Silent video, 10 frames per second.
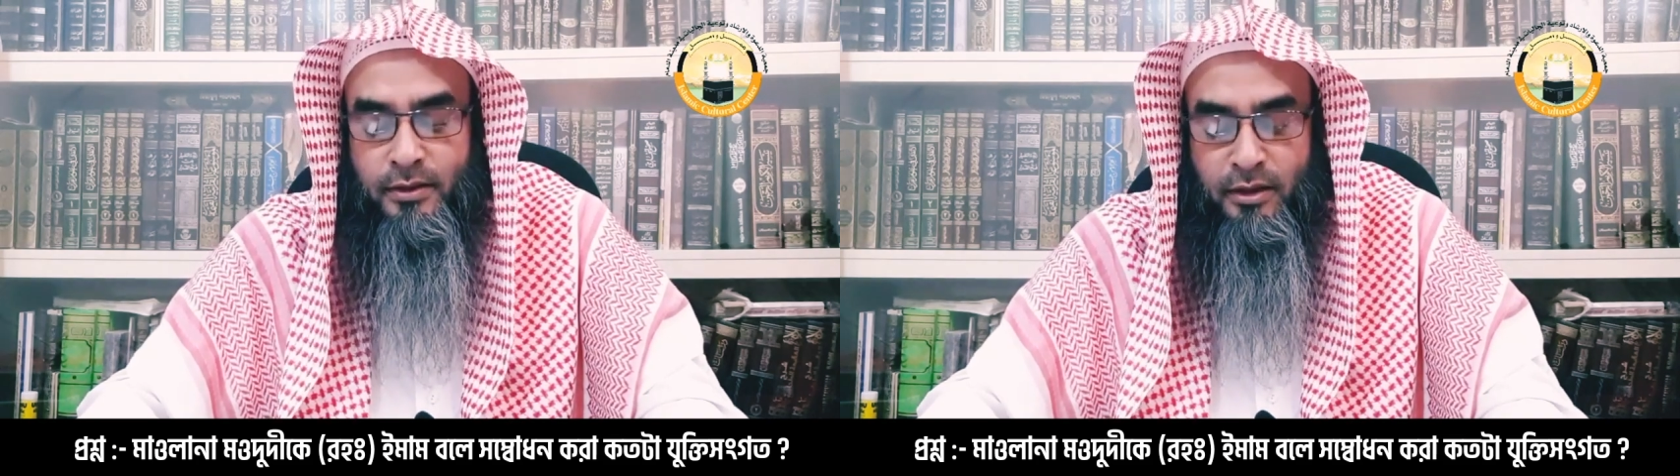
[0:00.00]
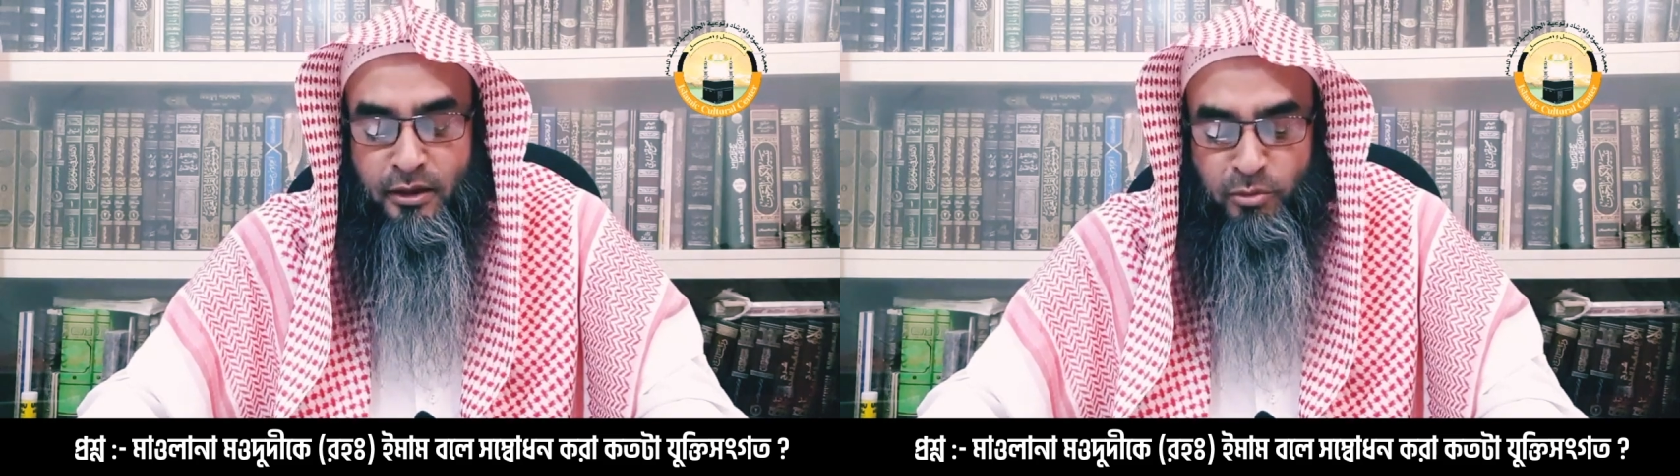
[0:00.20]

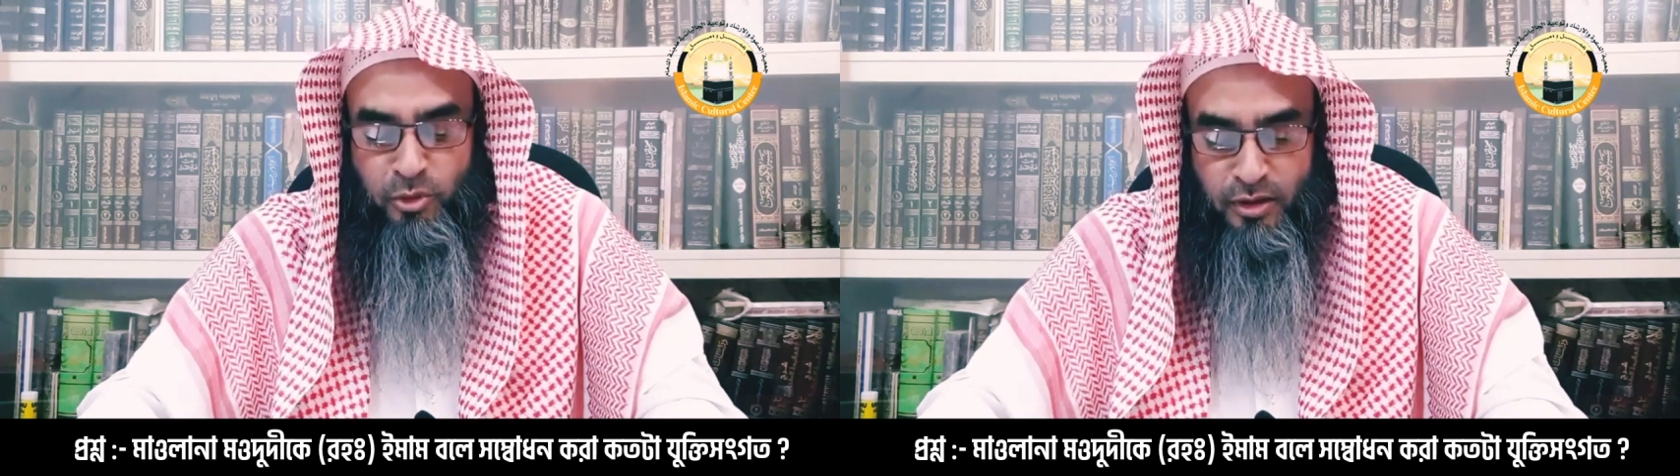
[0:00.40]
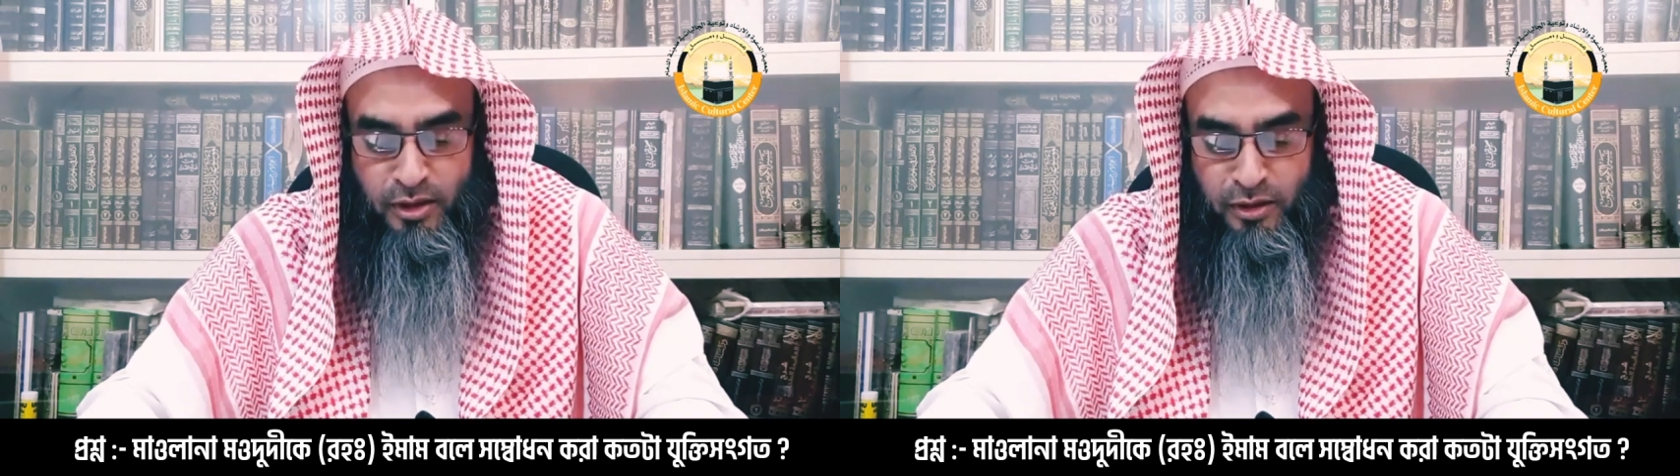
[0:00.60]
তাদের
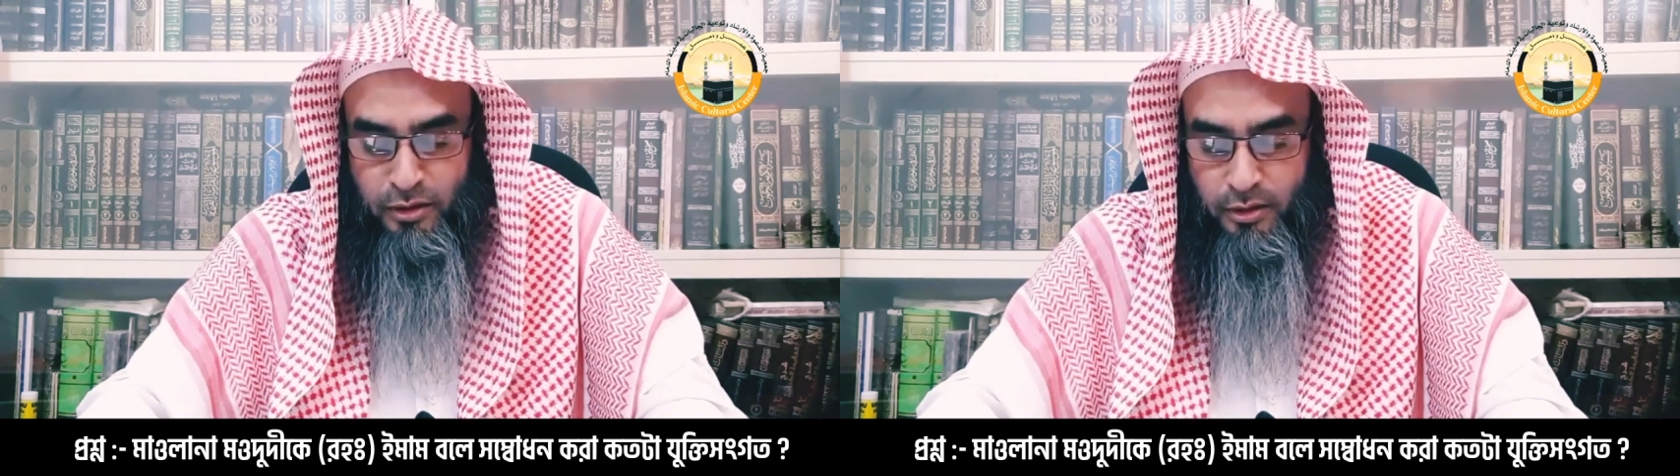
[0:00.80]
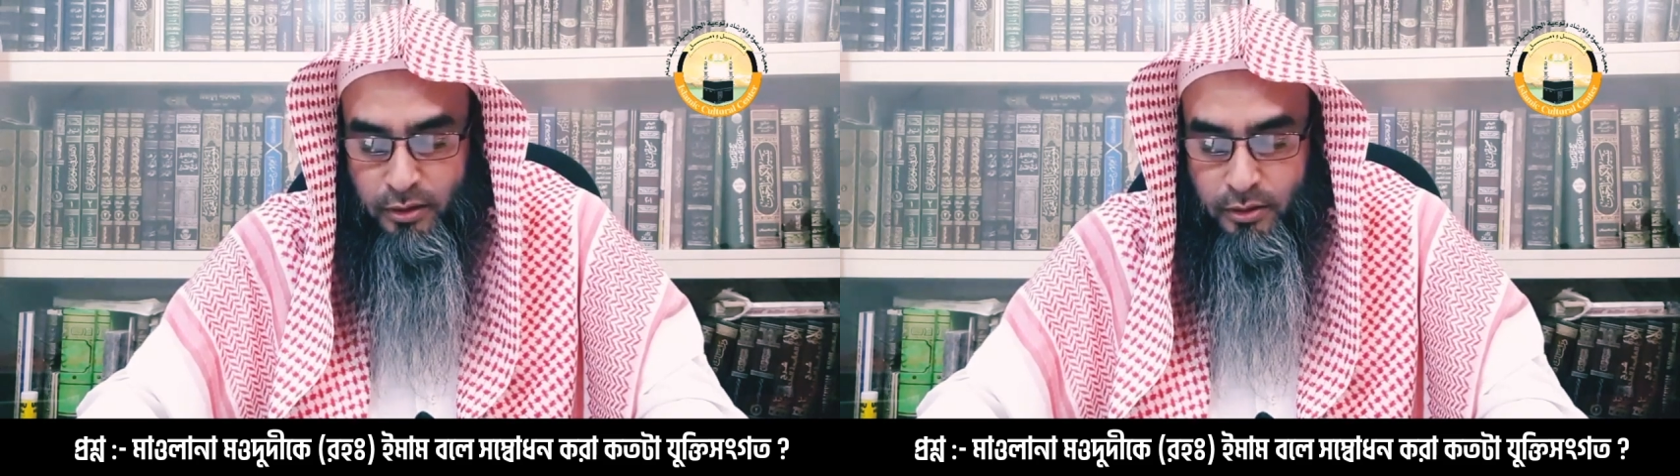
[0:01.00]

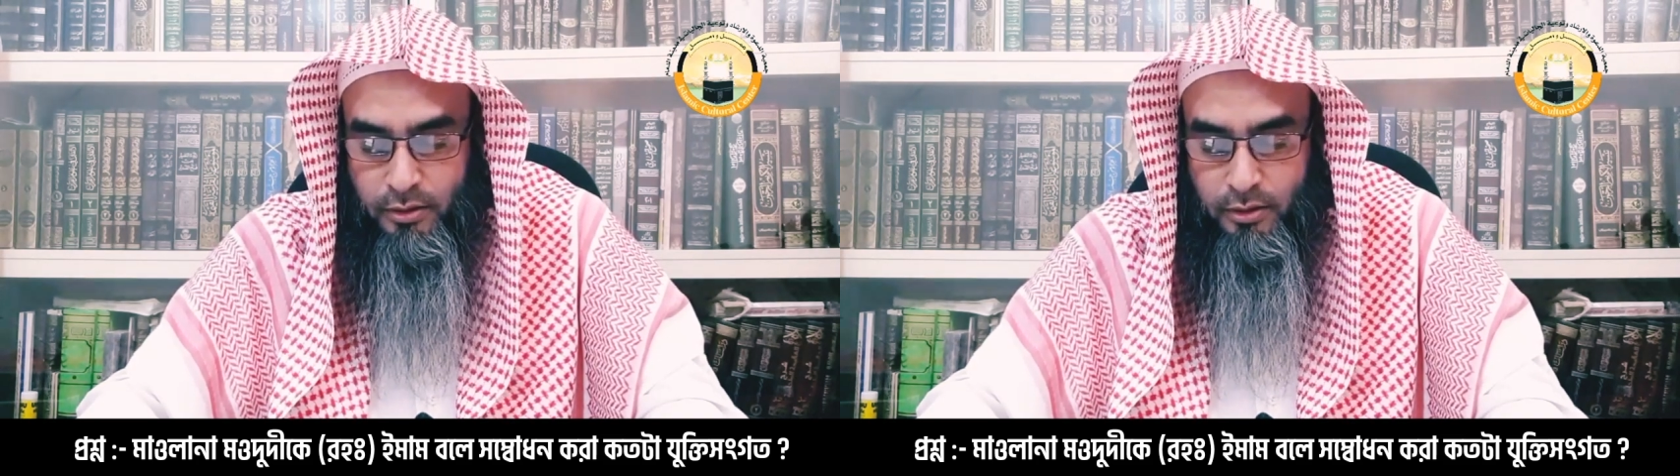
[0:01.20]
মরিদানদেরকে